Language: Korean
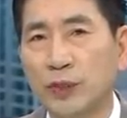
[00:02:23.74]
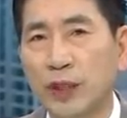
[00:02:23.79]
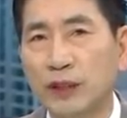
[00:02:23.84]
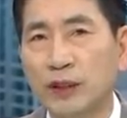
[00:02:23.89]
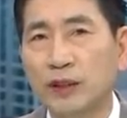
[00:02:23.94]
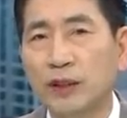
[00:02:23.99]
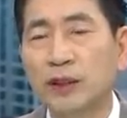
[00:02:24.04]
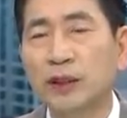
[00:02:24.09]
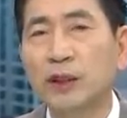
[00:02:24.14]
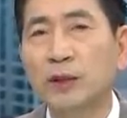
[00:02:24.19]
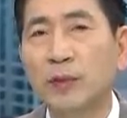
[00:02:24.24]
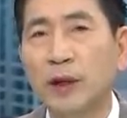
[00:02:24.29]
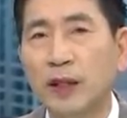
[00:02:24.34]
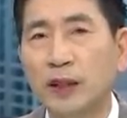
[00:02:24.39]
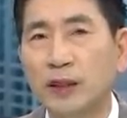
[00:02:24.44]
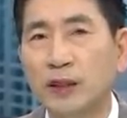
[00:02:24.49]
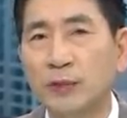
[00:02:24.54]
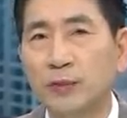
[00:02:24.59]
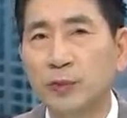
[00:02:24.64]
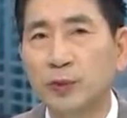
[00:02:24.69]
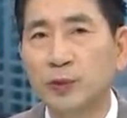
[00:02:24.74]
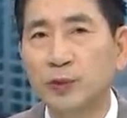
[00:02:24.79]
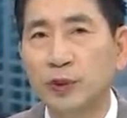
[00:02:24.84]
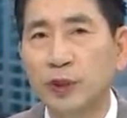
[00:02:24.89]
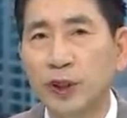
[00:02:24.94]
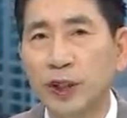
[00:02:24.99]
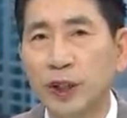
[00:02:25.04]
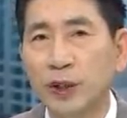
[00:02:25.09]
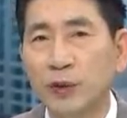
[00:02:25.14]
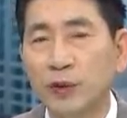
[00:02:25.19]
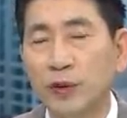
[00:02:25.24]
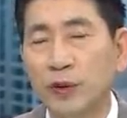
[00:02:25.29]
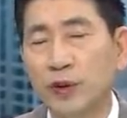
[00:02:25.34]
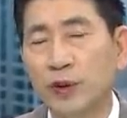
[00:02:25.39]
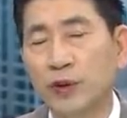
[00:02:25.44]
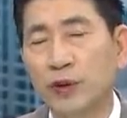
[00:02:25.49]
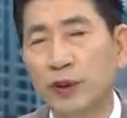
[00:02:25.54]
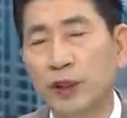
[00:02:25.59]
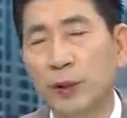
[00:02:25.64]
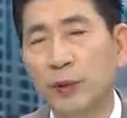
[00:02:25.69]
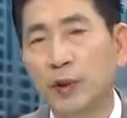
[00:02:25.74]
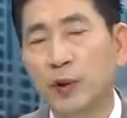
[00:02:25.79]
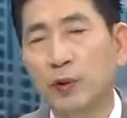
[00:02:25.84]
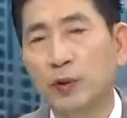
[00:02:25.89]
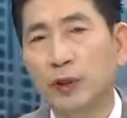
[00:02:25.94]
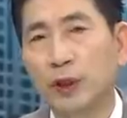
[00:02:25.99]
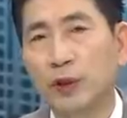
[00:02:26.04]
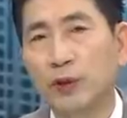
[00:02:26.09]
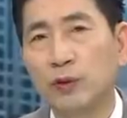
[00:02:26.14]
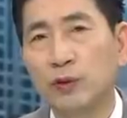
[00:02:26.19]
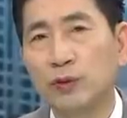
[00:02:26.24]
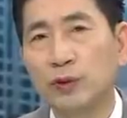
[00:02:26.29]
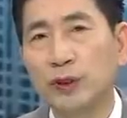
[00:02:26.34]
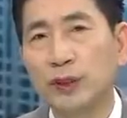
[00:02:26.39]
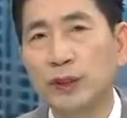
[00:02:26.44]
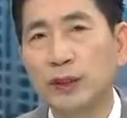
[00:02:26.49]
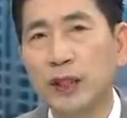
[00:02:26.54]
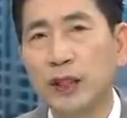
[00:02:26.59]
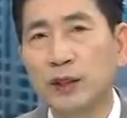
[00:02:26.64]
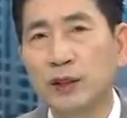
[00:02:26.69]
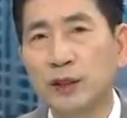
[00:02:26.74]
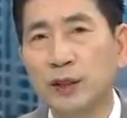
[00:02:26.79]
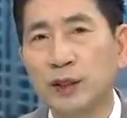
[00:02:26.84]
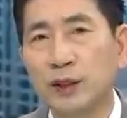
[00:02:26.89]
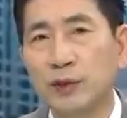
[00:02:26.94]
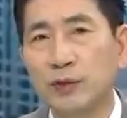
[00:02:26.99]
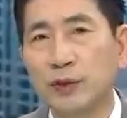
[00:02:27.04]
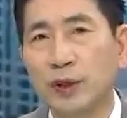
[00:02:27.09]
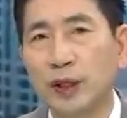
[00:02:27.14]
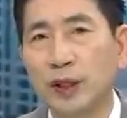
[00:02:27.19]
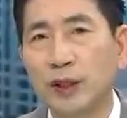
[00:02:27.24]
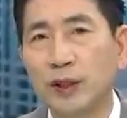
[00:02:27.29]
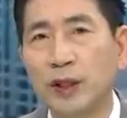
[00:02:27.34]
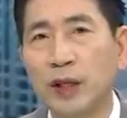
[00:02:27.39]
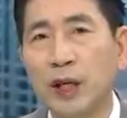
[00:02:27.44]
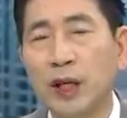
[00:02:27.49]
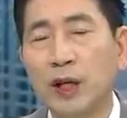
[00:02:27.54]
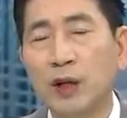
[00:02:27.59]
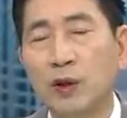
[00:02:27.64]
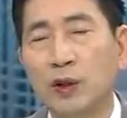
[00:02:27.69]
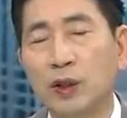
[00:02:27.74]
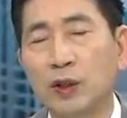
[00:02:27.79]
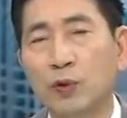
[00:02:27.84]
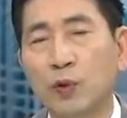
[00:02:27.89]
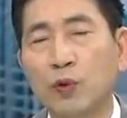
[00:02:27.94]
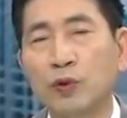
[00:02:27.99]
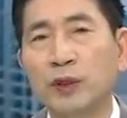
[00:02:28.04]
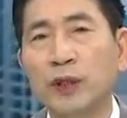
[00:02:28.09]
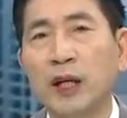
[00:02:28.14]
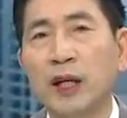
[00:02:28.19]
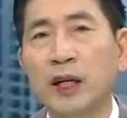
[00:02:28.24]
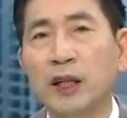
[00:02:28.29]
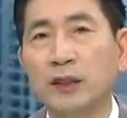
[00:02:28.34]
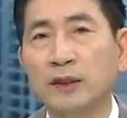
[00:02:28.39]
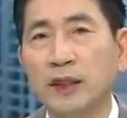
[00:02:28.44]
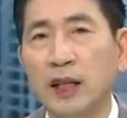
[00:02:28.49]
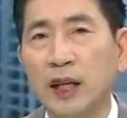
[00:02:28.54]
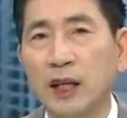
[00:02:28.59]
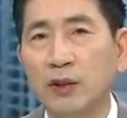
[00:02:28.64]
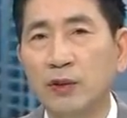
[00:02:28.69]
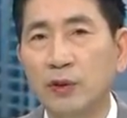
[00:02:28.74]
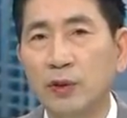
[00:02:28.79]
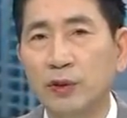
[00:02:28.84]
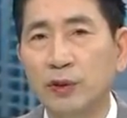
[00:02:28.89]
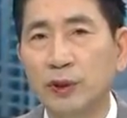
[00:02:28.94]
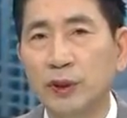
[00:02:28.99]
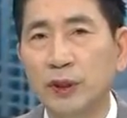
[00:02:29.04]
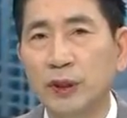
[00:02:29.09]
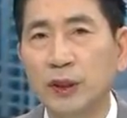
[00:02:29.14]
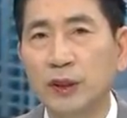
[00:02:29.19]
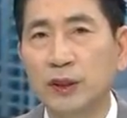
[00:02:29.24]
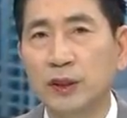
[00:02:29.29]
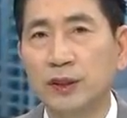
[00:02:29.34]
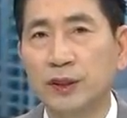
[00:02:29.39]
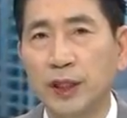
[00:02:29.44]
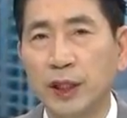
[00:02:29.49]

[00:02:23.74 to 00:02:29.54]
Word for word: 사실 언급한 그런 부분들이 있고요. 그다음에 오세훈 시장 같은 경우에는 그 공약 사항으로서 어떤